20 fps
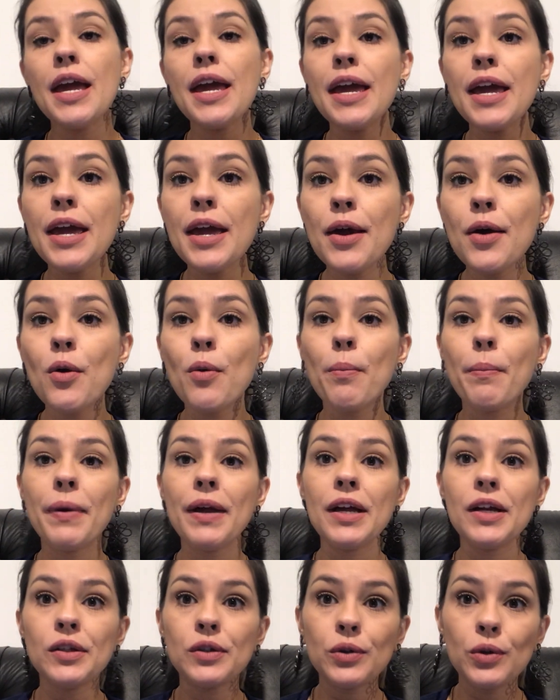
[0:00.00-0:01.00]
Eu
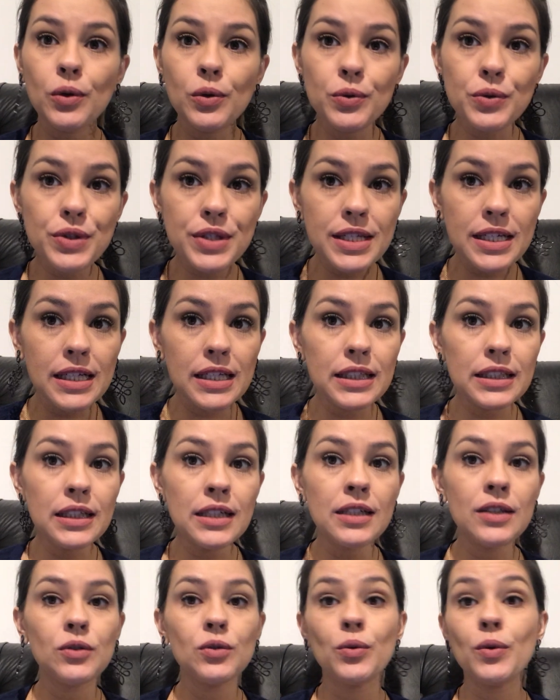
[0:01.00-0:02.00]
perdoo
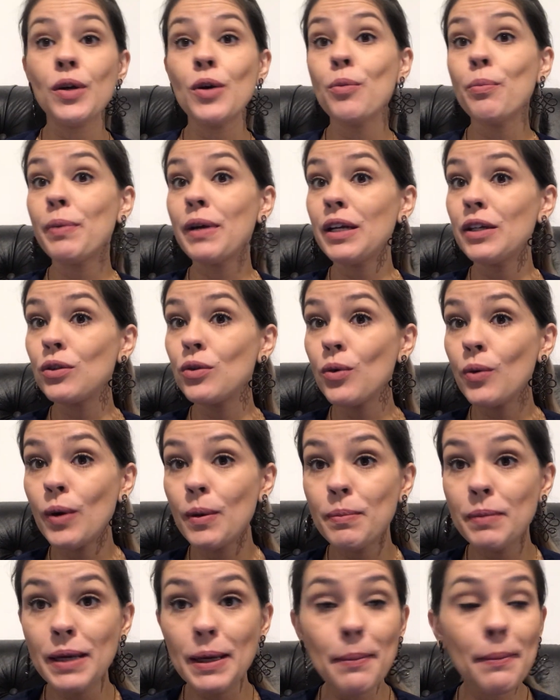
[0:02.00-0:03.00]
Ciclano. Eu perdoo a
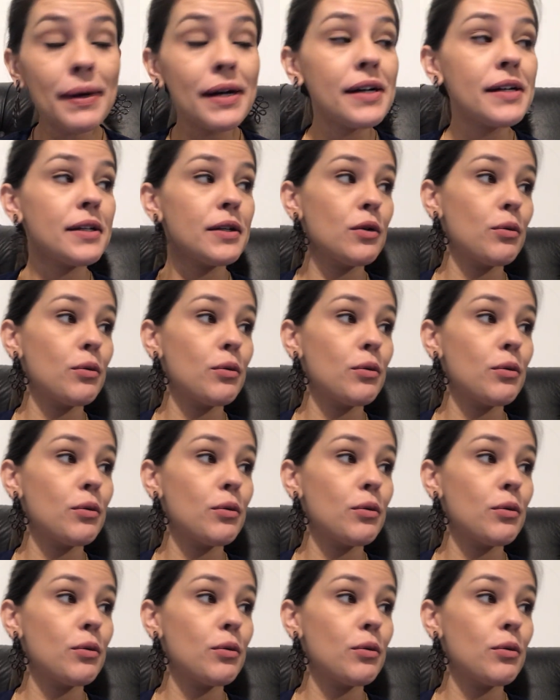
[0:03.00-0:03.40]
minha mãe.